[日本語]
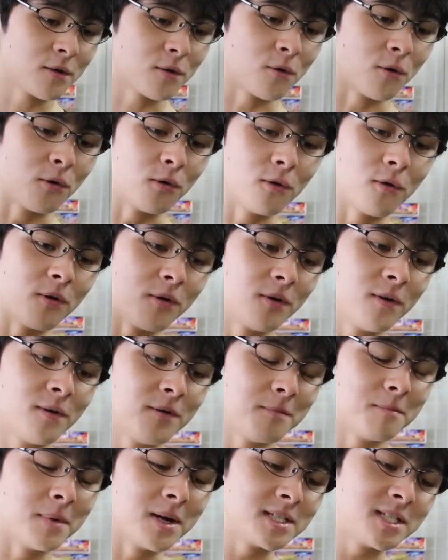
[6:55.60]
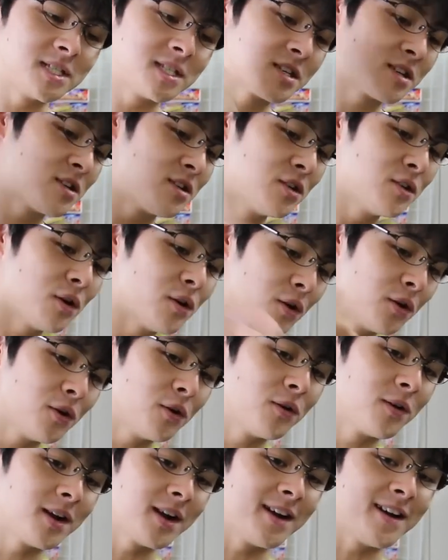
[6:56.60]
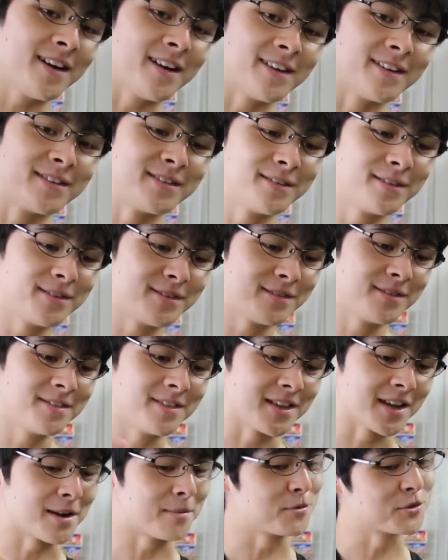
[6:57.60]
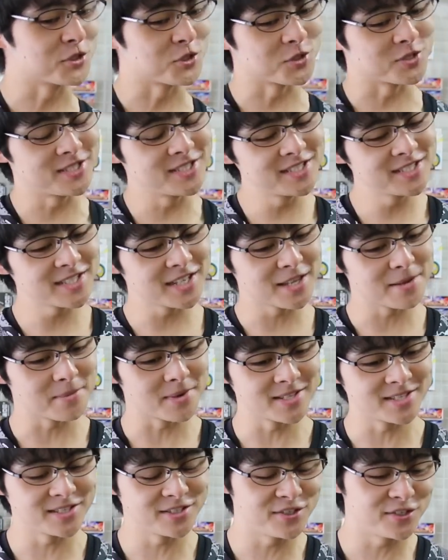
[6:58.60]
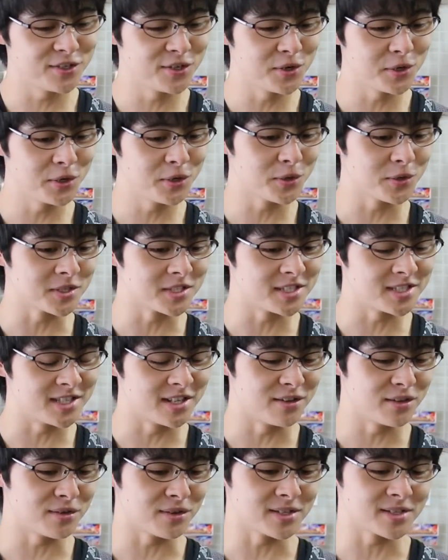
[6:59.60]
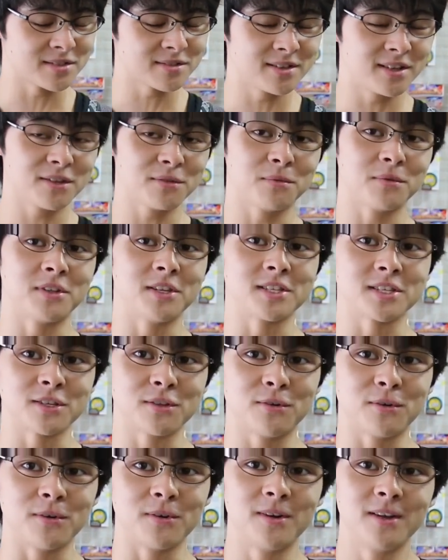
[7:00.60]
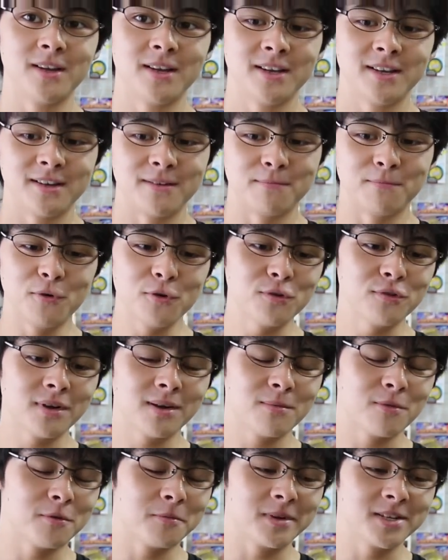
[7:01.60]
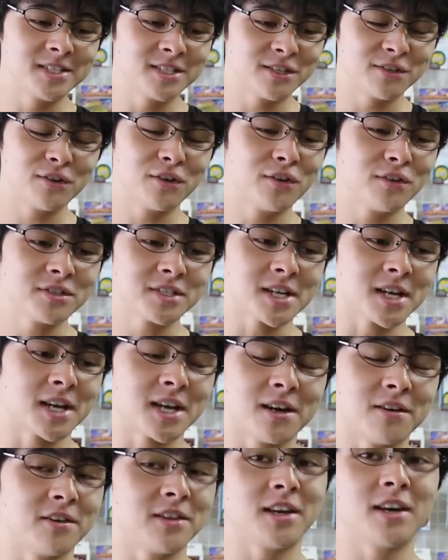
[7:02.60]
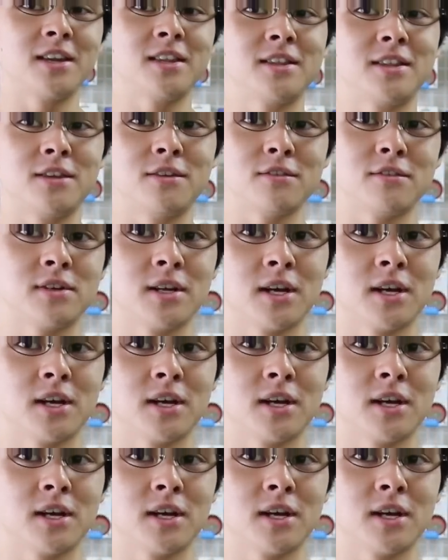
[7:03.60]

こうマジックヨーヨーがてかもう初心者でマジックヨーヨーを知ってる人は少ないと思うんですけど僕はもうマジックヨーヨーしか買わないっていう